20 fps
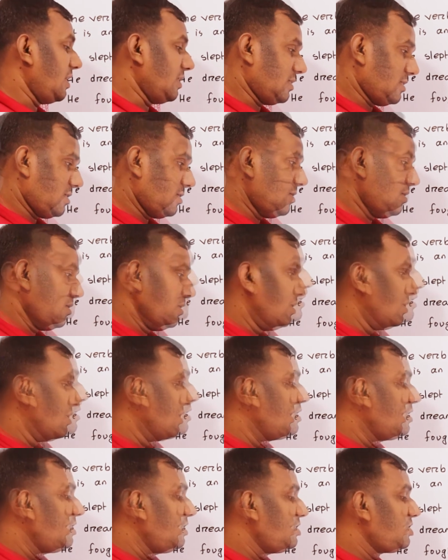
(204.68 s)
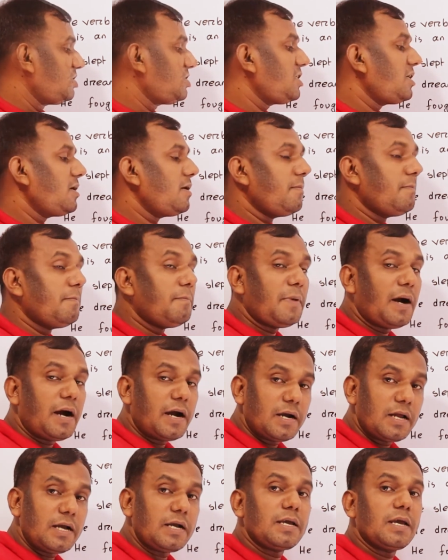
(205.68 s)
ডেথ সে
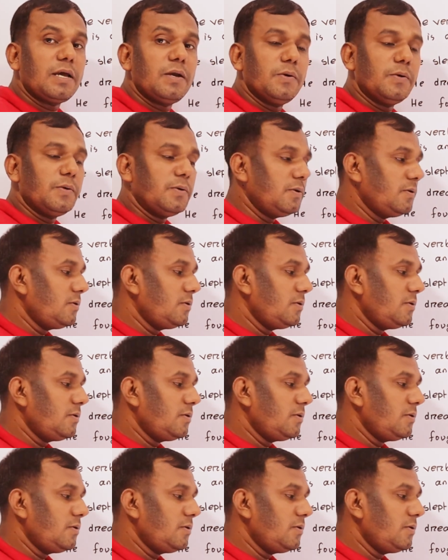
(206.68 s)
মারা গেল